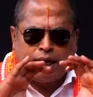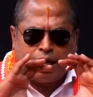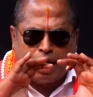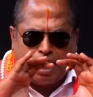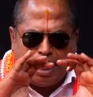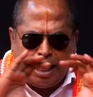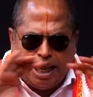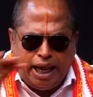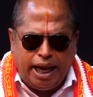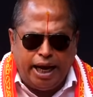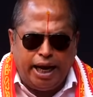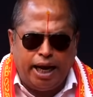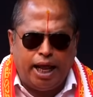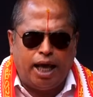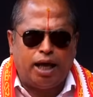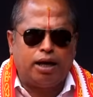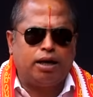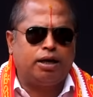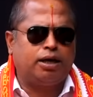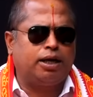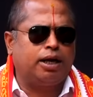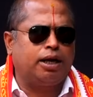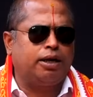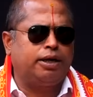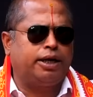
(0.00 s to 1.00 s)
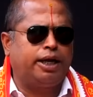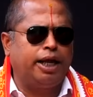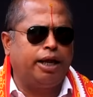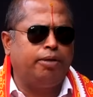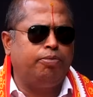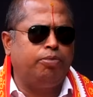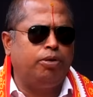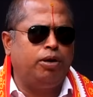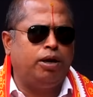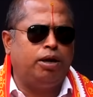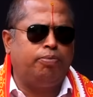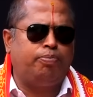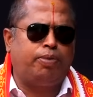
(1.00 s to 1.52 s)
க்ளீனாக இருக்கிற
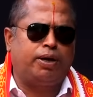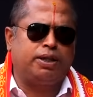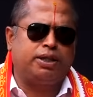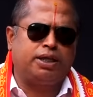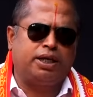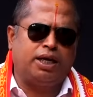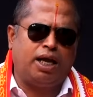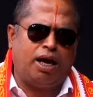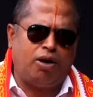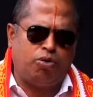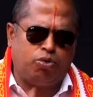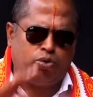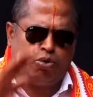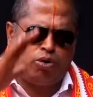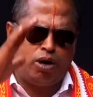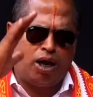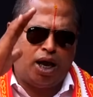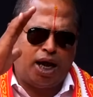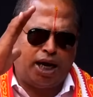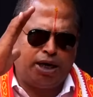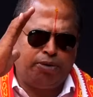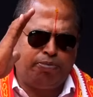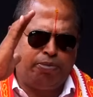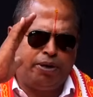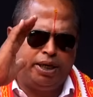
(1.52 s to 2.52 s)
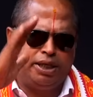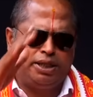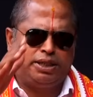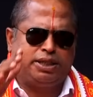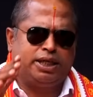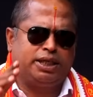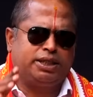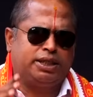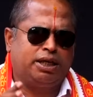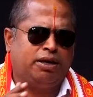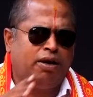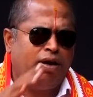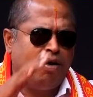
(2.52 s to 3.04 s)
டேபிள் பார்த்தீங்கன்னா அவங்களுடைய
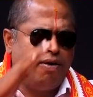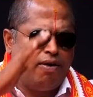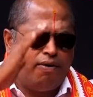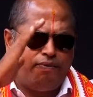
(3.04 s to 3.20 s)
அட்மினிஸ்ட்ரேஷன்